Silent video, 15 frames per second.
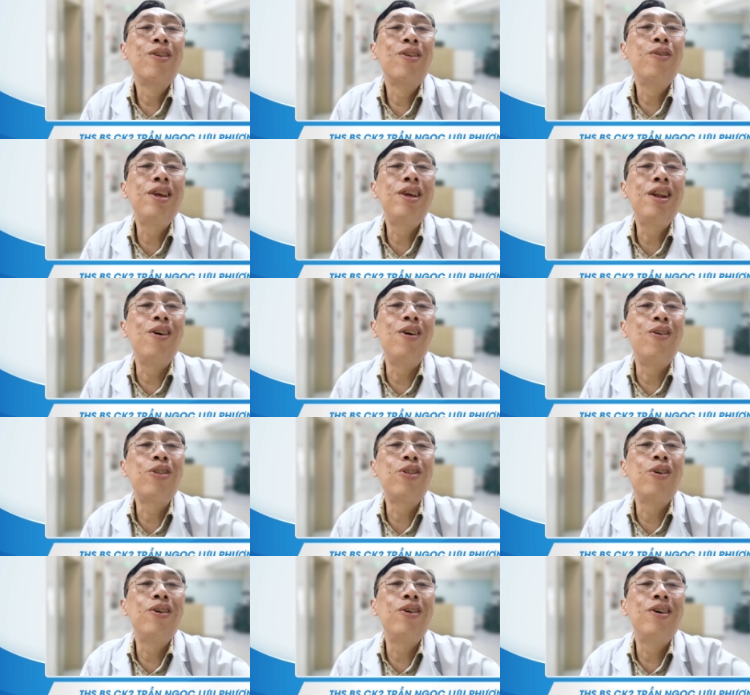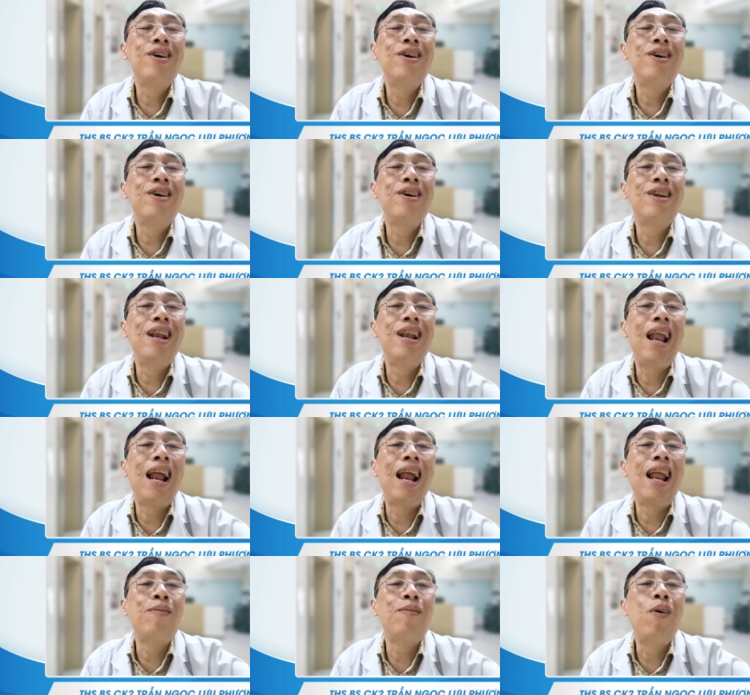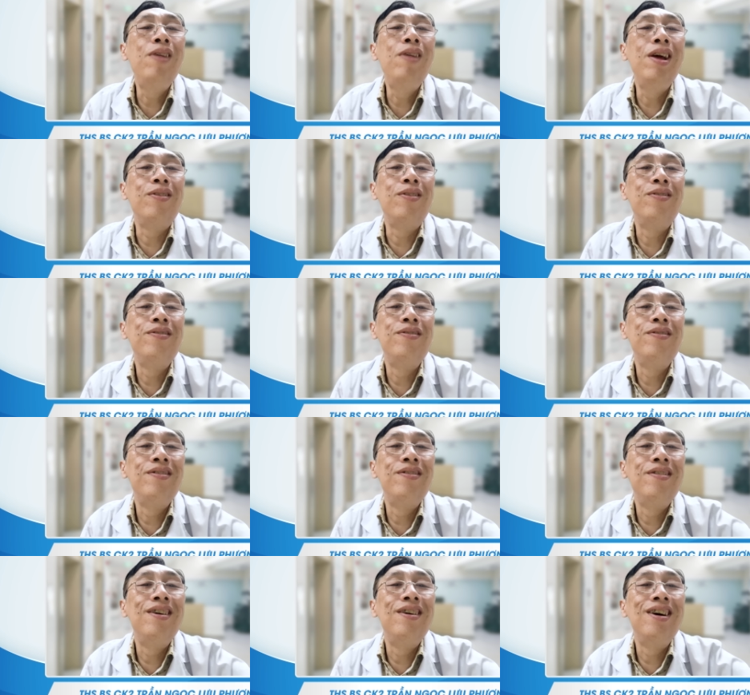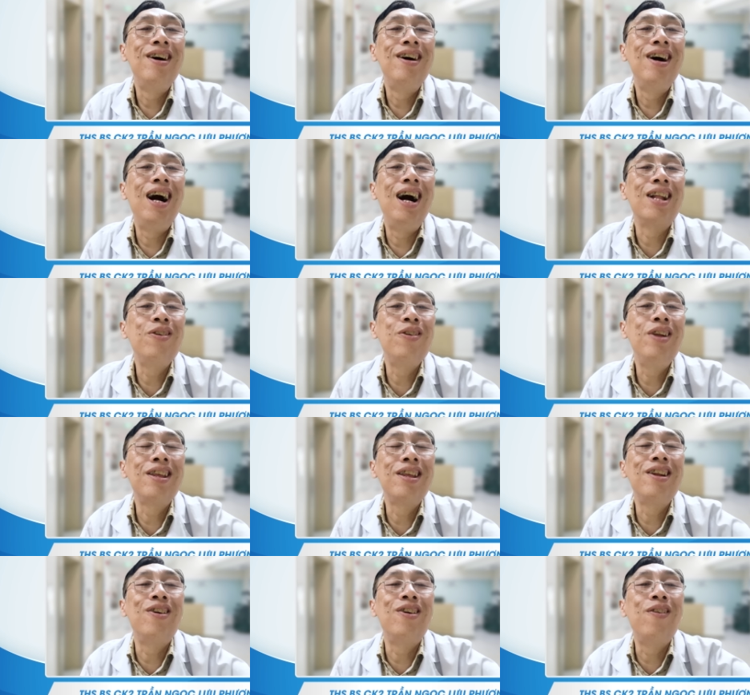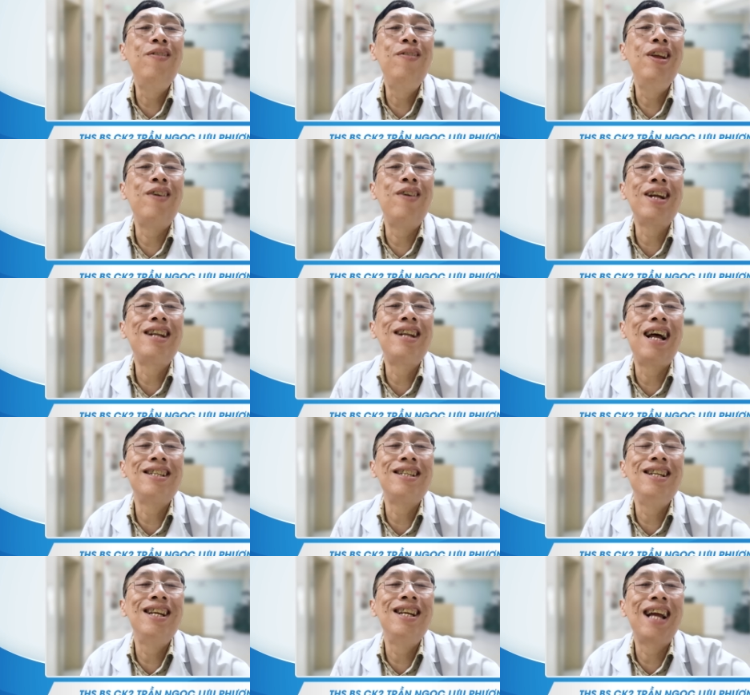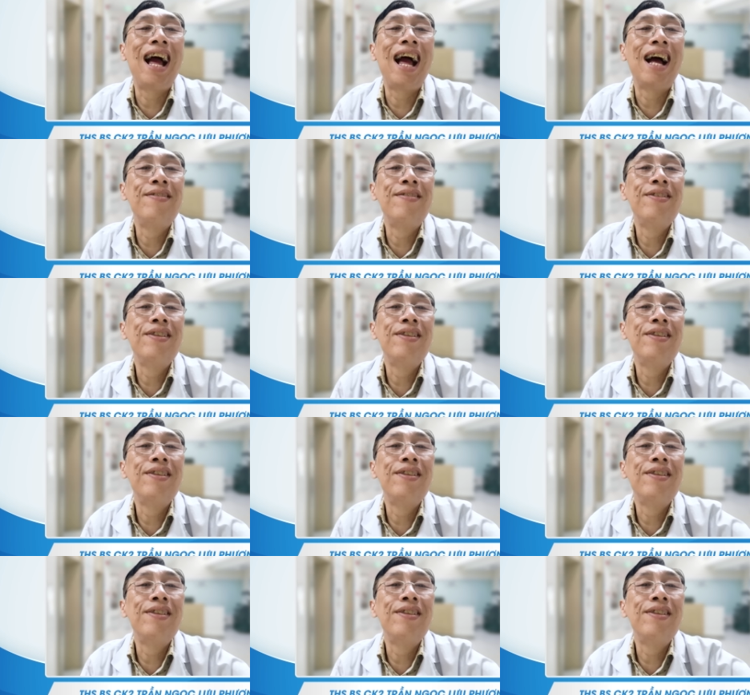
tôi chích đủ tôi là là bốn liều dạ. à, tôi là chích đủ 4 liều AstraZeneca